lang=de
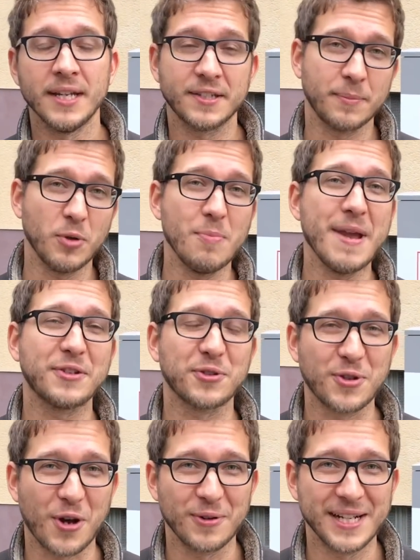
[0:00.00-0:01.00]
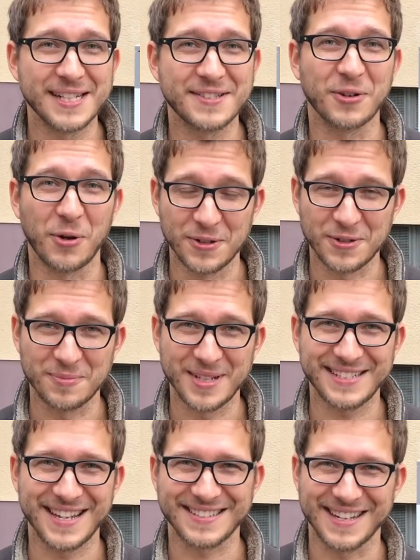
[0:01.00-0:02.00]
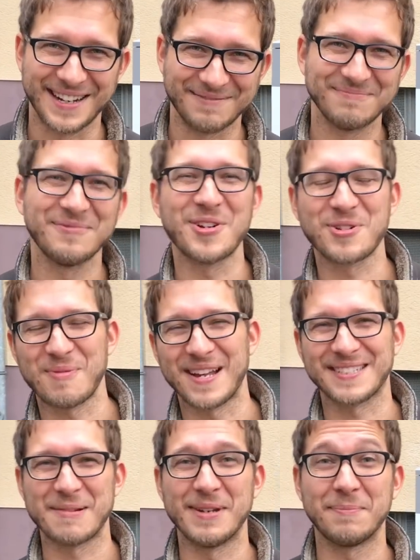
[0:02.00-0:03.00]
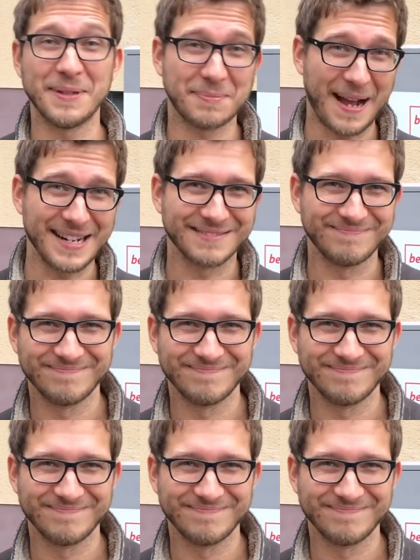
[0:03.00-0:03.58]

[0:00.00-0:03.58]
Es gibt noch mehr Tutorials rund um den Tesla. Viel Spaß damit, bis bald!